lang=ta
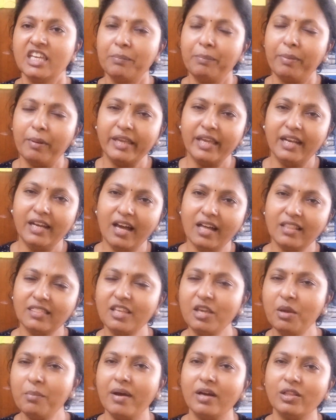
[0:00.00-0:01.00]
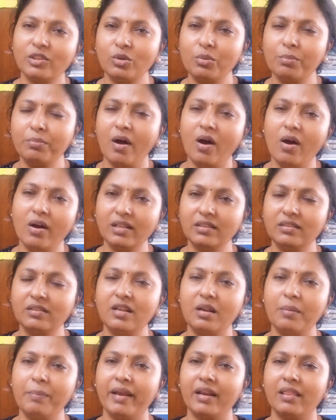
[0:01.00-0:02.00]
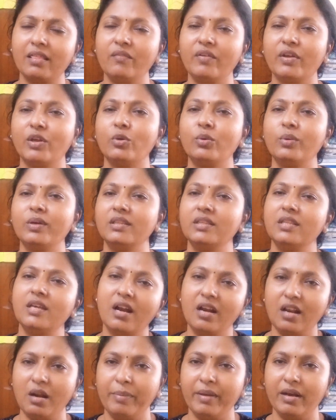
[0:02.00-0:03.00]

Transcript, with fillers: இப்போ எல்லாத்தையும் மாற்றணும் பாரத்ன்ற பேரை தான் வைக்கணும் இந்தியான்ற